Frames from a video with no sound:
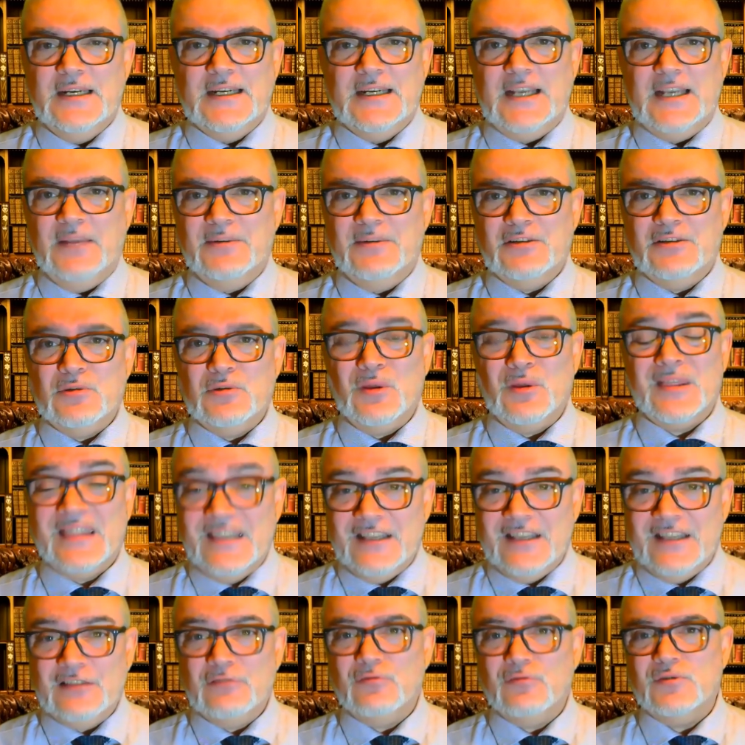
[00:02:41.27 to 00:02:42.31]
que he visto a
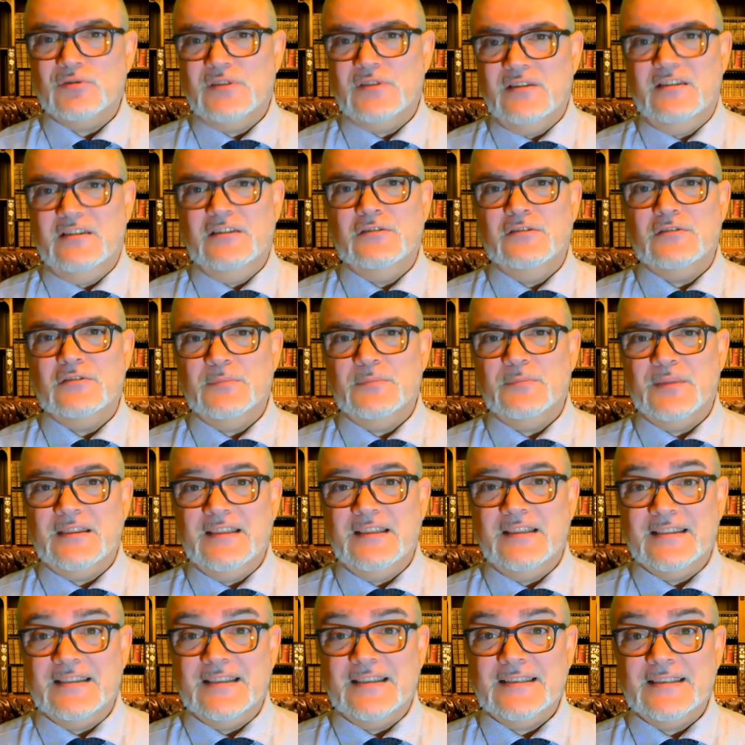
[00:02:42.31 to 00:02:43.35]
cientos y cientos de
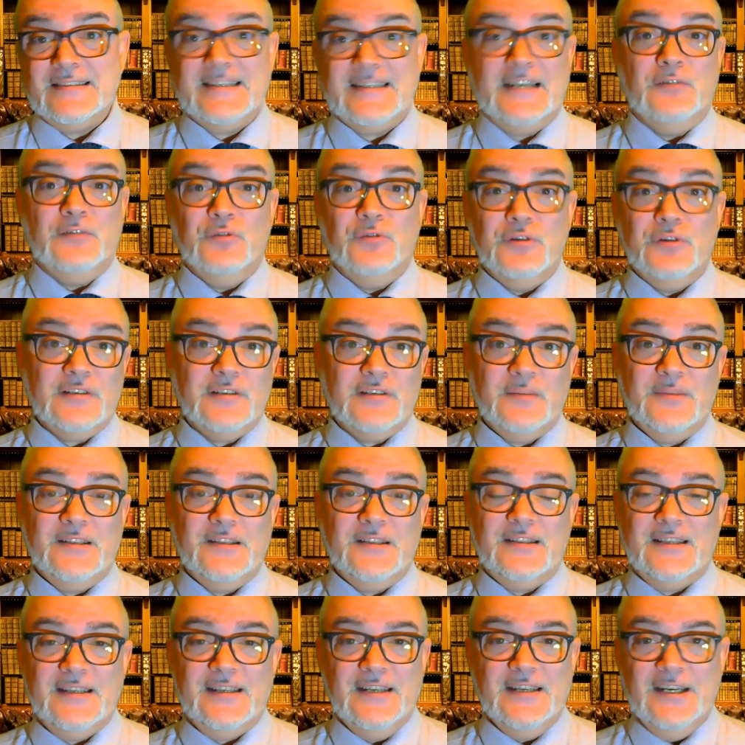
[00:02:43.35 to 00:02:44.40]
pacientes que
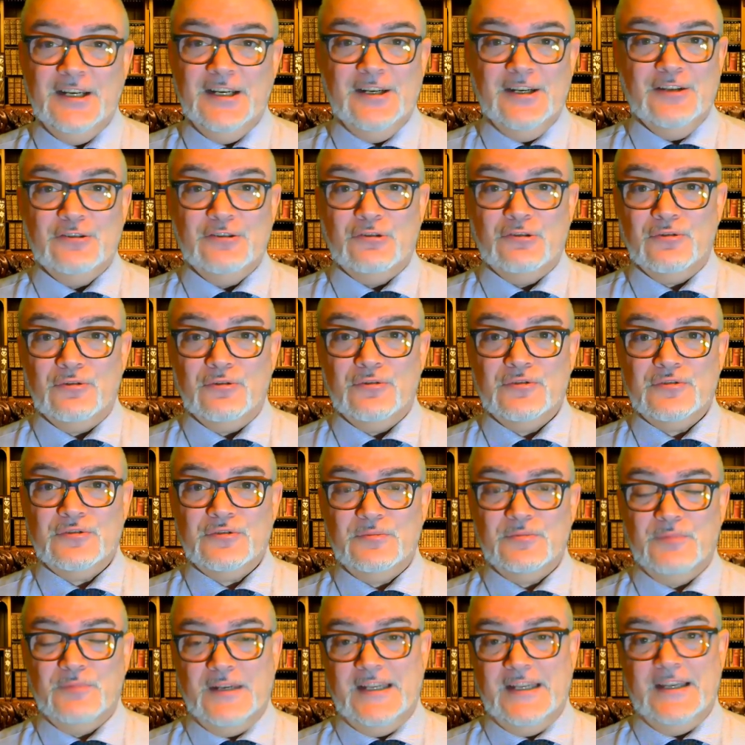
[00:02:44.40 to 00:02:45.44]
curiosamente
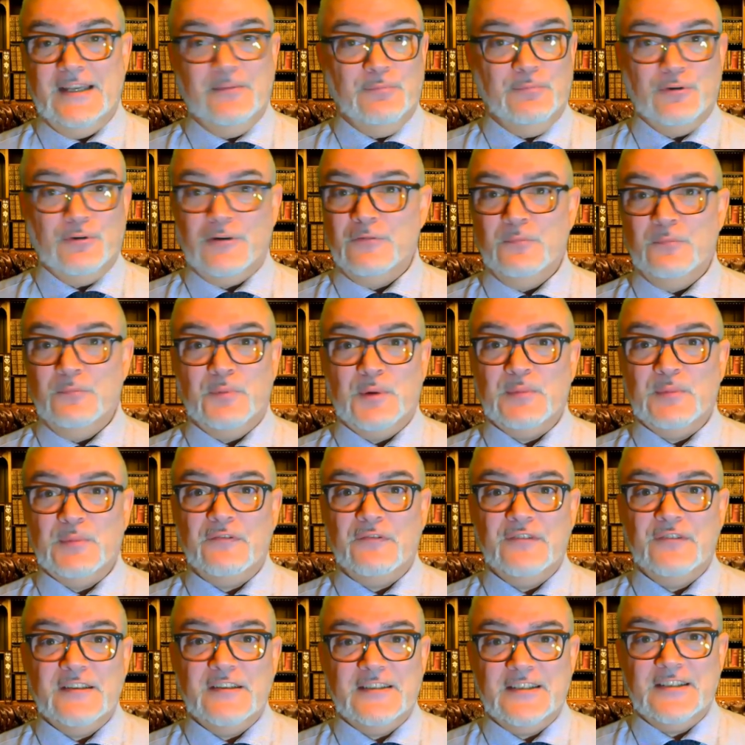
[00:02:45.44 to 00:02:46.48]
todos venían por algún problema
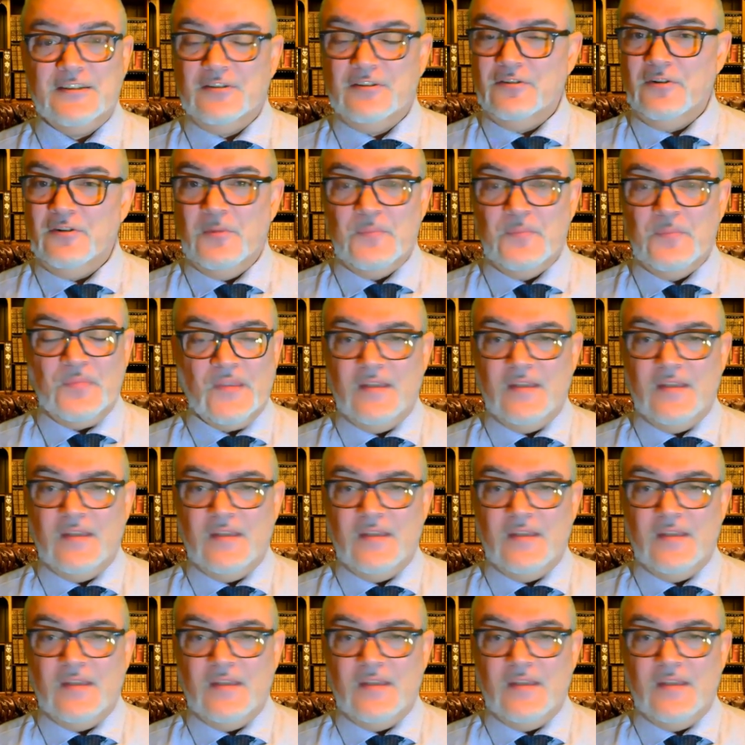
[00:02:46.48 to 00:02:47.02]
físico,